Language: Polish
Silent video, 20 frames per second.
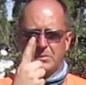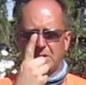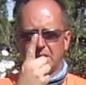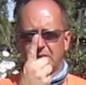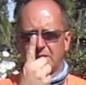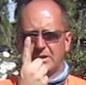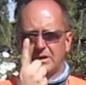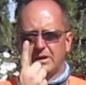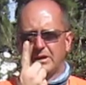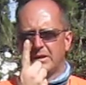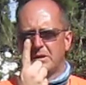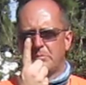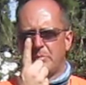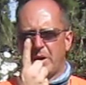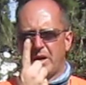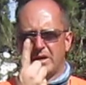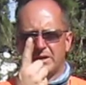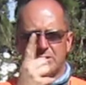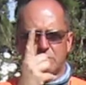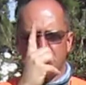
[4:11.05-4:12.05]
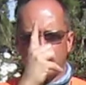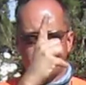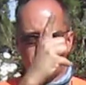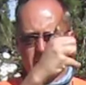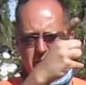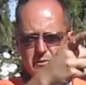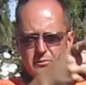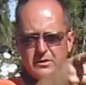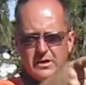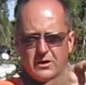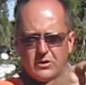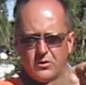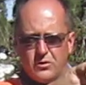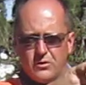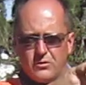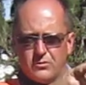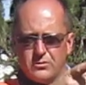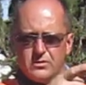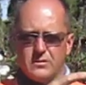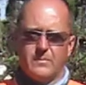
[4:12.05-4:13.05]
na ten jeden palec, który pokazuje na
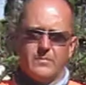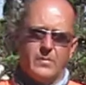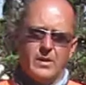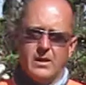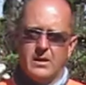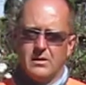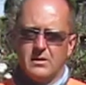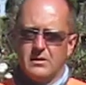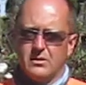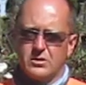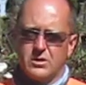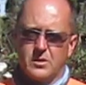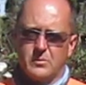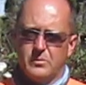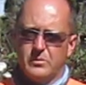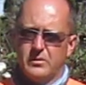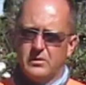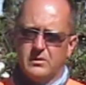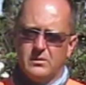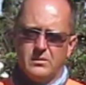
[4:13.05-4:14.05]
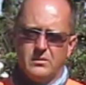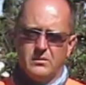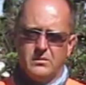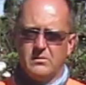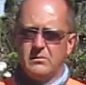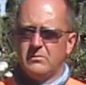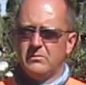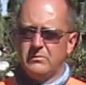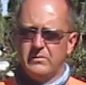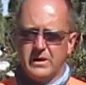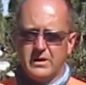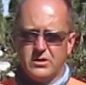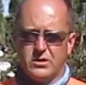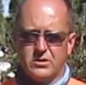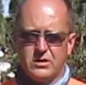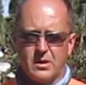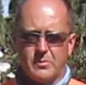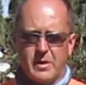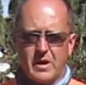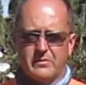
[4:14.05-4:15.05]
kogoś. Żeby
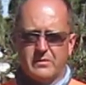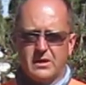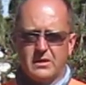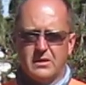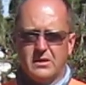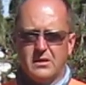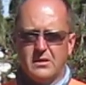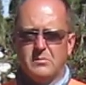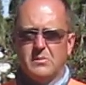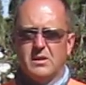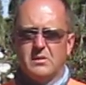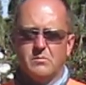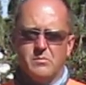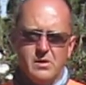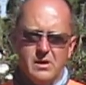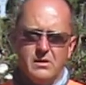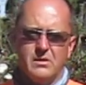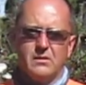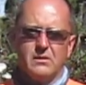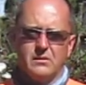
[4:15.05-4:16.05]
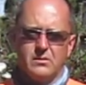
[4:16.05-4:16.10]
wiedzieć naprawdę, kim my